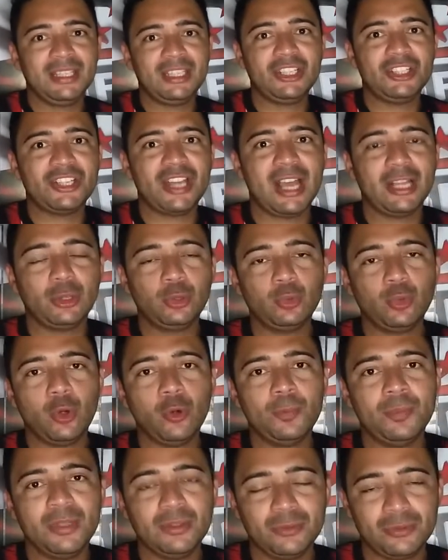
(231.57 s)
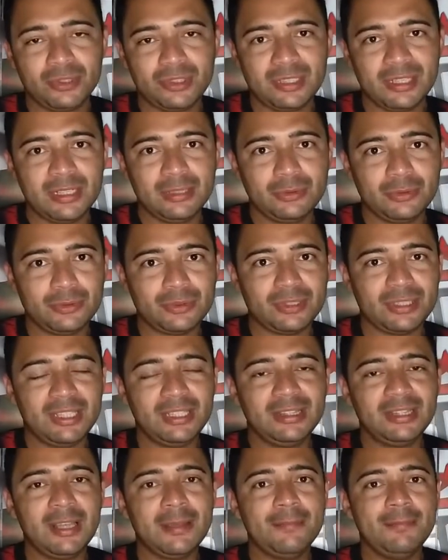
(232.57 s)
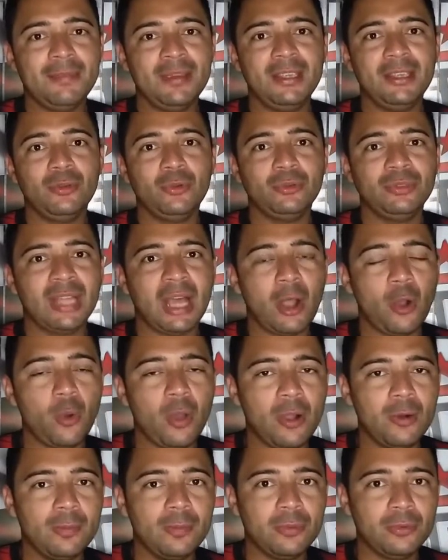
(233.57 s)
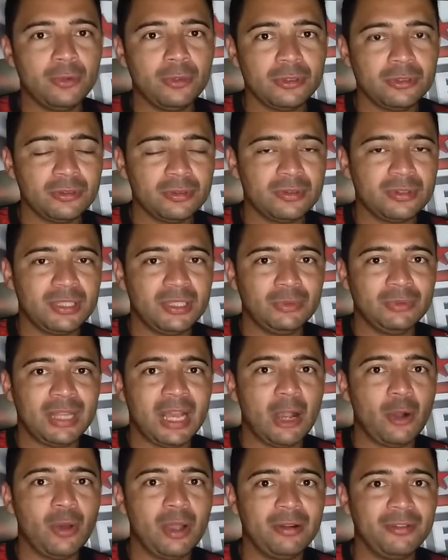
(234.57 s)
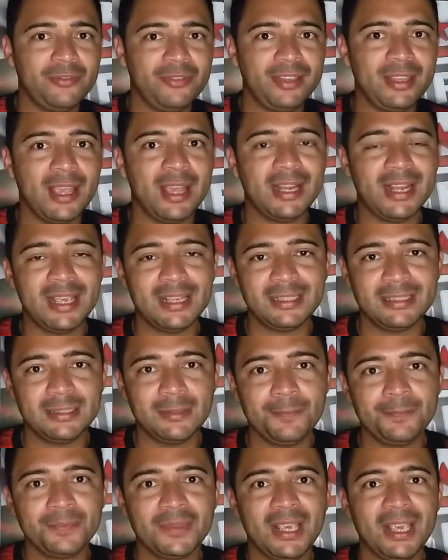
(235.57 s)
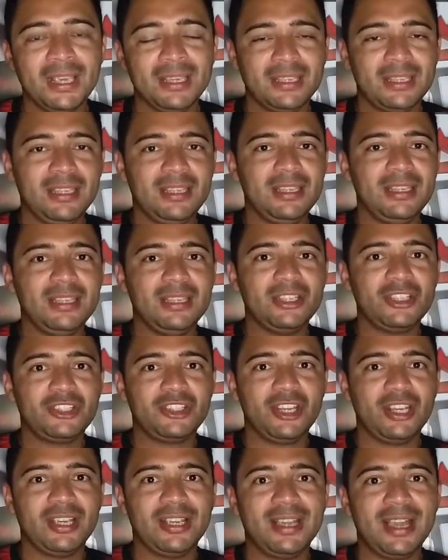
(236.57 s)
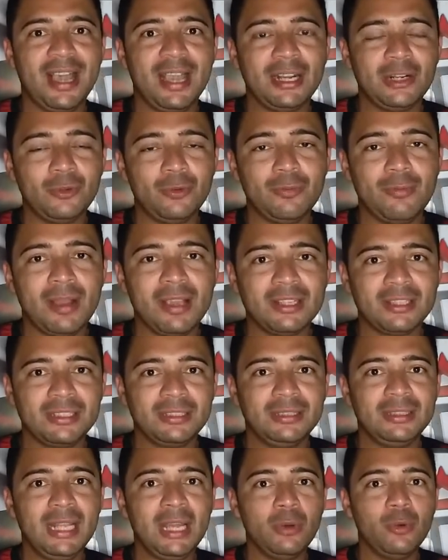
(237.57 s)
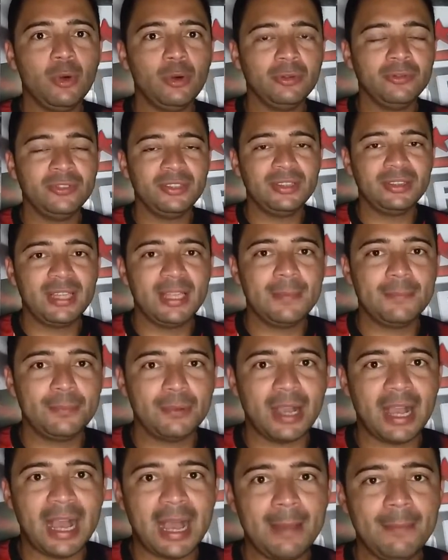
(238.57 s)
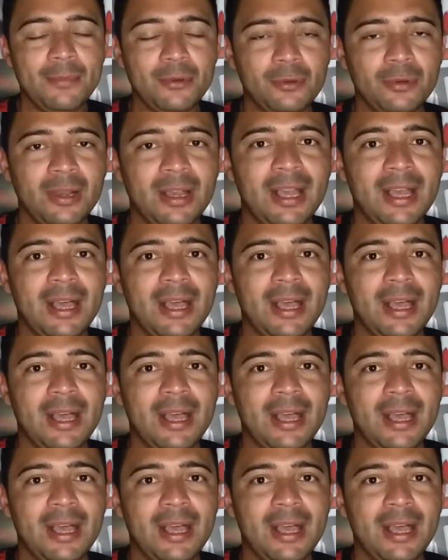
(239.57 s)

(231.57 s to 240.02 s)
que já atuou pelo Santos, e também o Naruel Bustos e o Naruel Ferrarese, que chegaram, mas não houve tempo hábil